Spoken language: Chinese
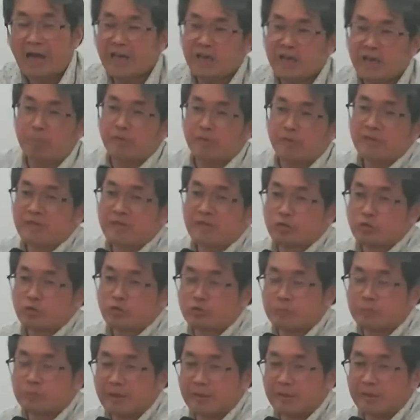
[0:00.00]
个不是基督徒
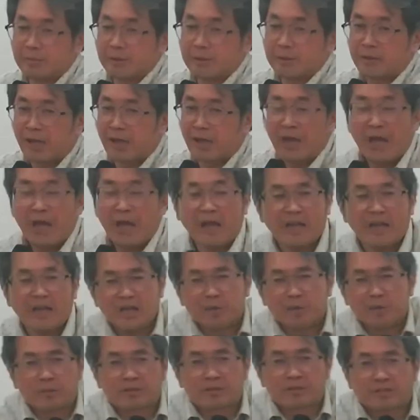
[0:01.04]
吗？怎么样？啊，那个不
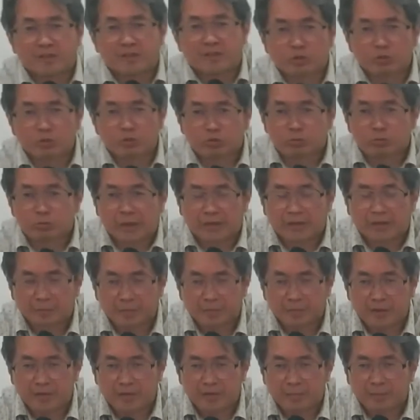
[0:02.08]
是基督徒吗？怎么样？
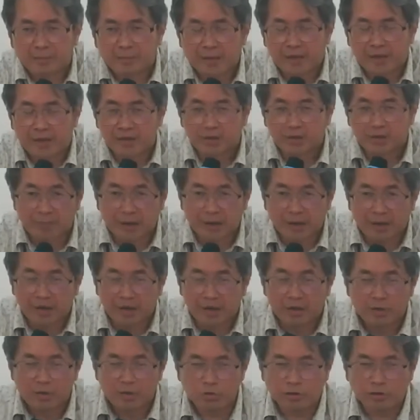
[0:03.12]
怎么样？有没有？
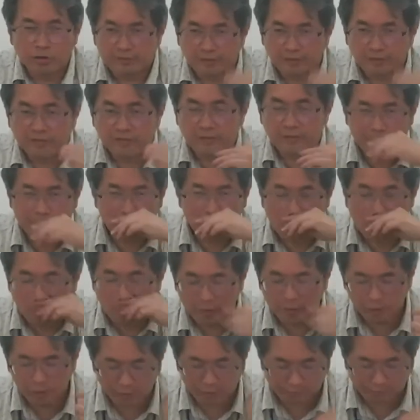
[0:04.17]
所以这些我们都要非